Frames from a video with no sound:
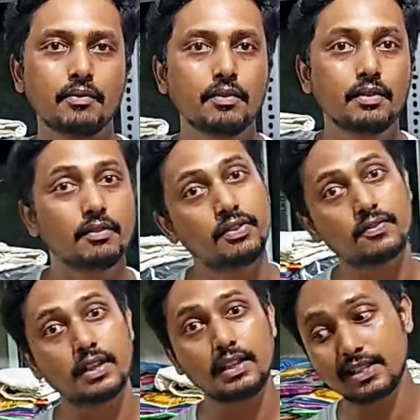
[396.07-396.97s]
टाइम तीन
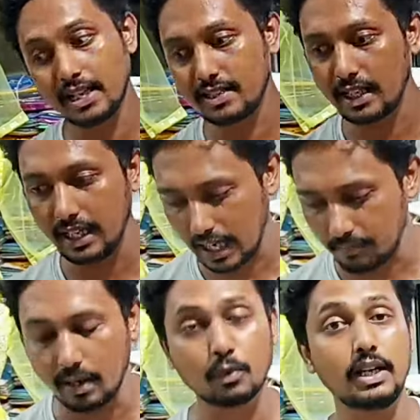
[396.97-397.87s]
डिजाइन डिजाइन एनी
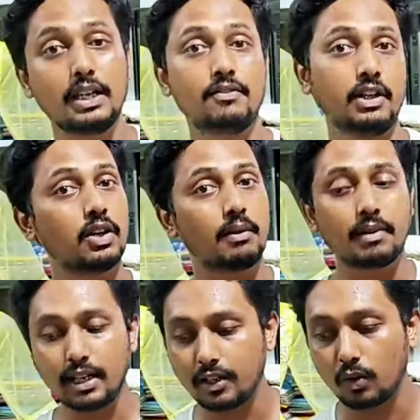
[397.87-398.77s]
टाइम मैं आपको एक ही वीडियो
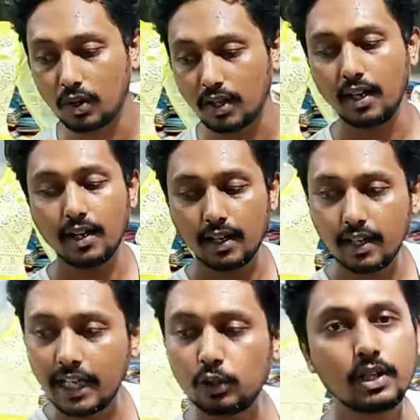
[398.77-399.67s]
लंबा नहीं करूंगा
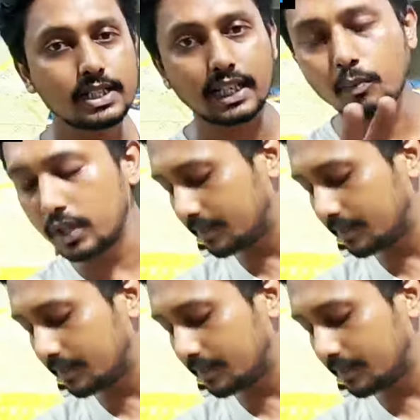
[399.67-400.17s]
एक दो डिजाइन आपको